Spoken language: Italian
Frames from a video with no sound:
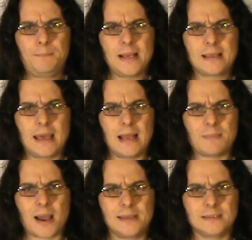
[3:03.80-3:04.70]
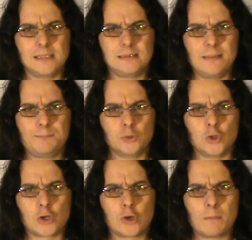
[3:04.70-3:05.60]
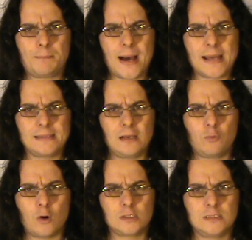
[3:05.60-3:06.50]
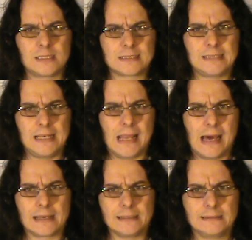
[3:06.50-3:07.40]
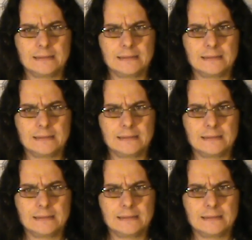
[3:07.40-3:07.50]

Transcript: perché la macchina del tempo non ricompare nel vuoto interstellare?